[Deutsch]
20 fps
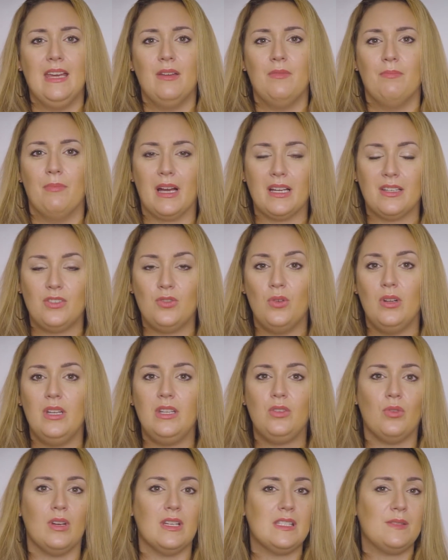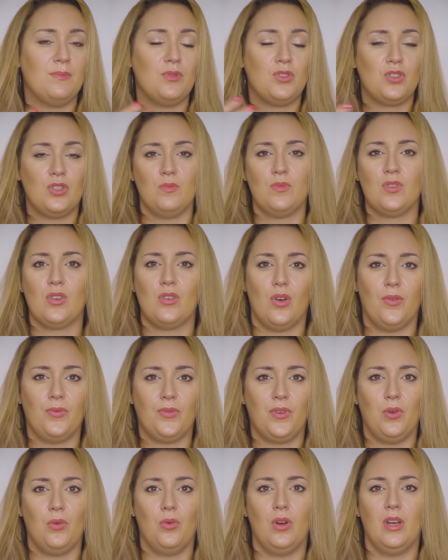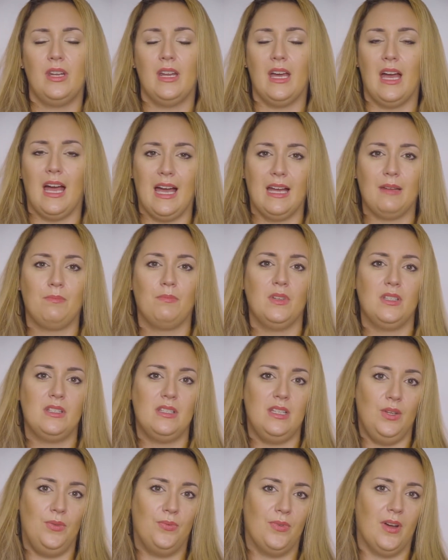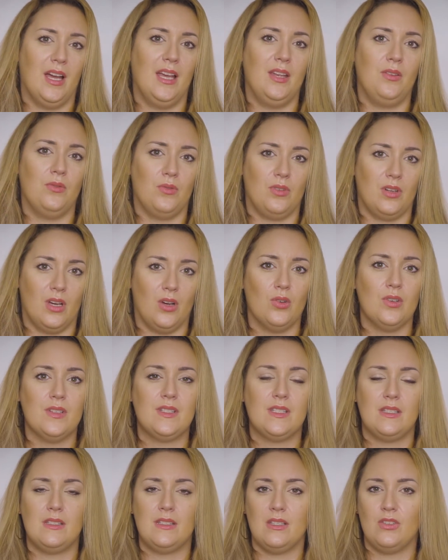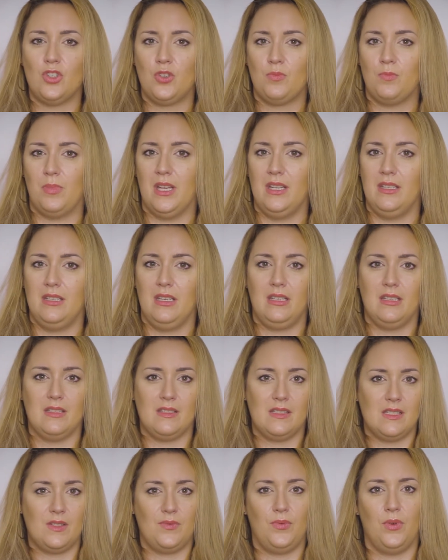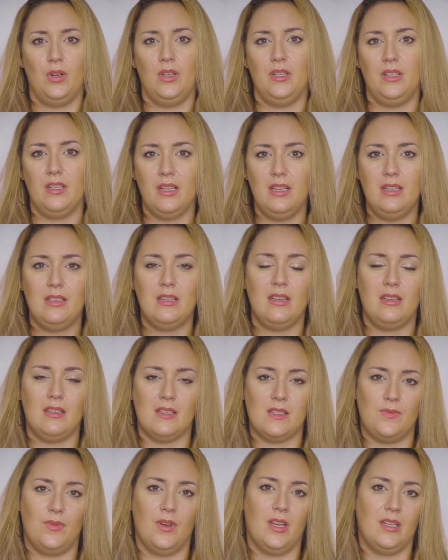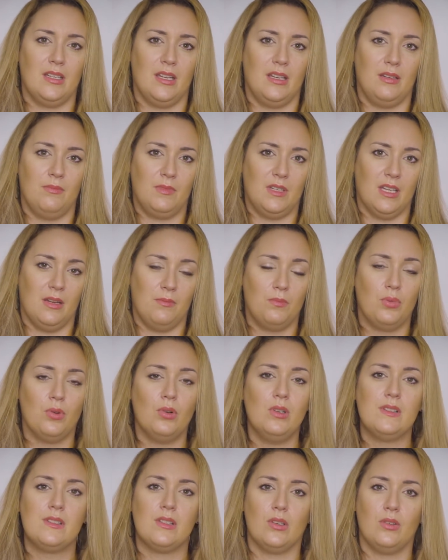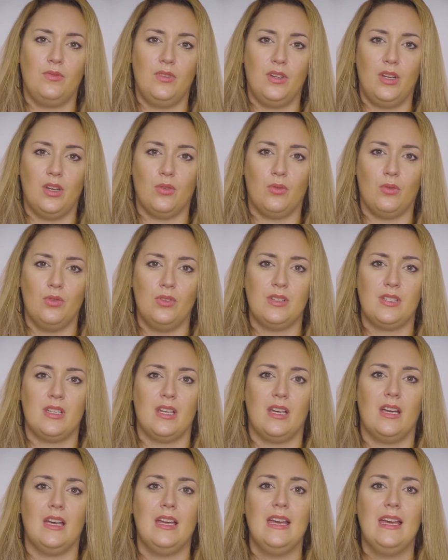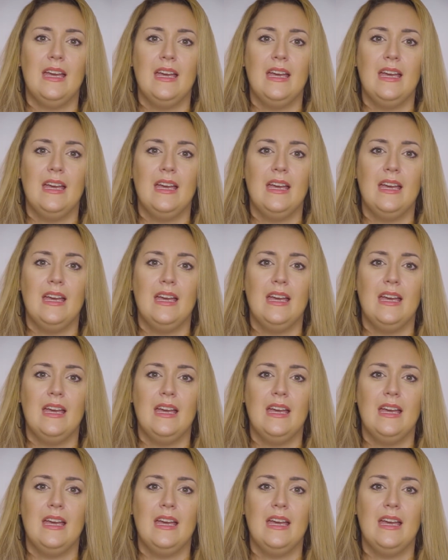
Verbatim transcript: Natürlich, du hast bestimmt schon oft gehört, atme tief ein und aus, das entspannt dich. Das ist völlig richtig, das fährt dein, dein Puls auch wieder runter.